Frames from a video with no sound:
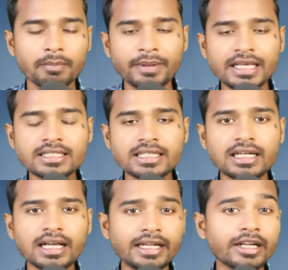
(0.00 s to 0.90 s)
बीएसएनएल
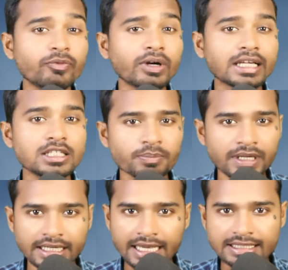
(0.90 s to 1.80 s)
का नेटवर्क
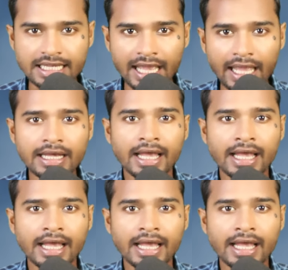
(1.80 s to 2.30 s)
स्पीड कैसा है